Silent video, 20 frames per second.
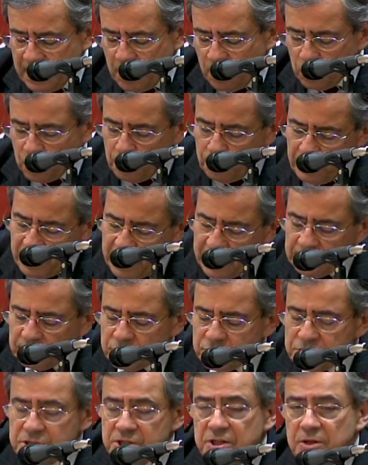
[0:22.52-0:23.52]
Com
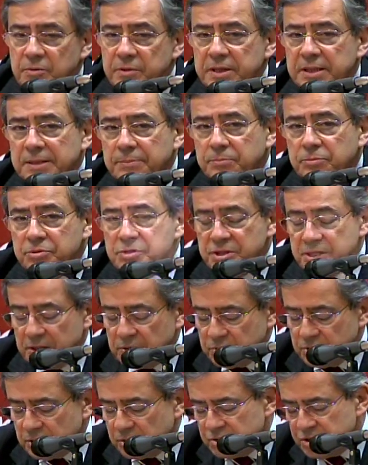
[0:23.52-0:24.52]
menos de
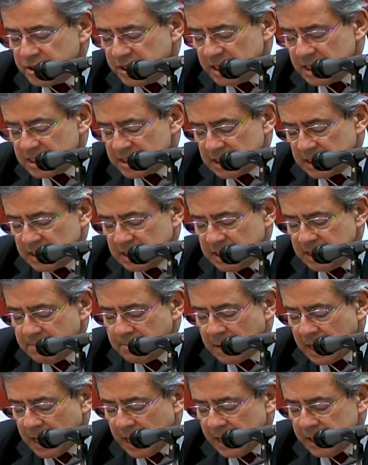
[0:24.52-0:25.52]
50% de audiência, ela tem
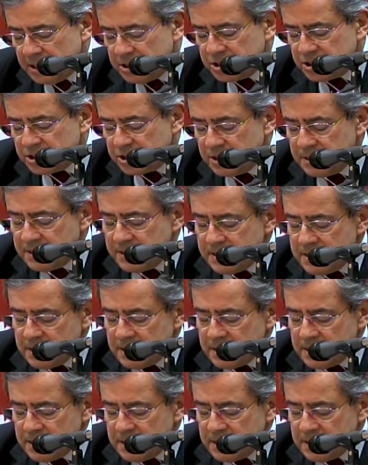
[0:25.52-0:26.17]
mais